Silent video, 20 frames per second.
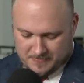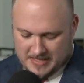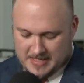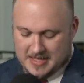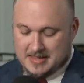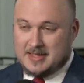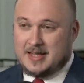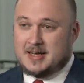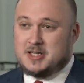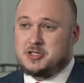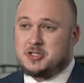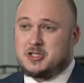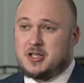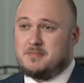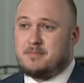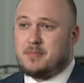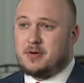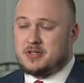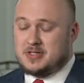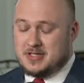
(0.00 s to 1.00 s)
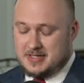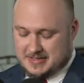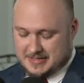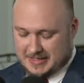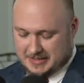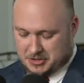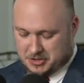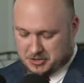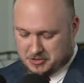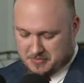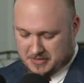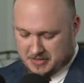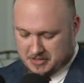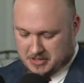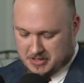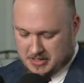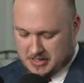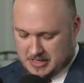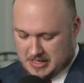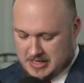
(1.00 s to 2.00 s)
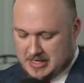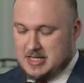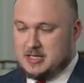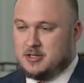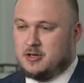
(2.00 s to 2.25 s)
Należy ten proces zatrzymać i